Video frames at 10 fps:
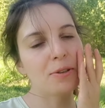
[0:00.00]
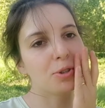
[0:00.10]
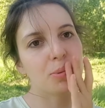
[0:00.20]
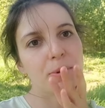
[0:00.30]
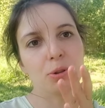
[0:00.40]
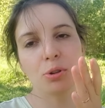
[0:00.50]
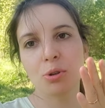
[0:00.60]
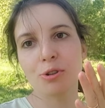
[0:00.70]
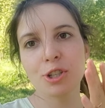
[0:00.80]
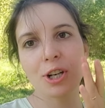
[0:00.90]
Что-то у меня тут
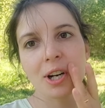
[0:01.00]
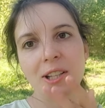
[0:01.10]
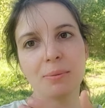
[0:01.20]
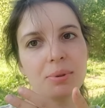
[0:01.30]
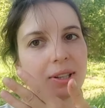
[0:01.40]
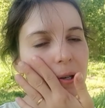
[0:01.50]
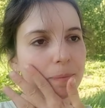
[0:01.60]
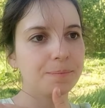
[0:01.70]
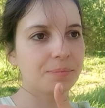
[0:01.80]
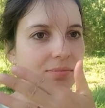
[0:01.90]
крошка какая-то была
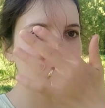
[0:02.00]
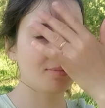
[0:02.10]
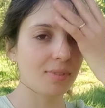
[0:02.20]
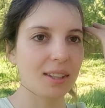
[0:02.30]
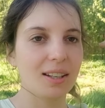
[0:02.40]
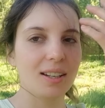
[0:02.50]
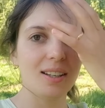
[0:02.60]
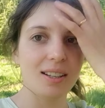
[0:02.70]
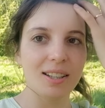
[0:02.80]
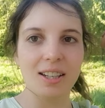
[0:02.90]

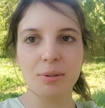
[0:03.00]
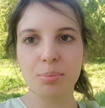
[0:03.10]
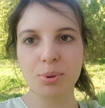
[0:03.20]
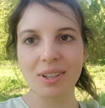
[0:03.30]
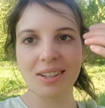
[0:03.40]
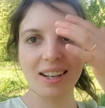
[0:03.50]
от бургера.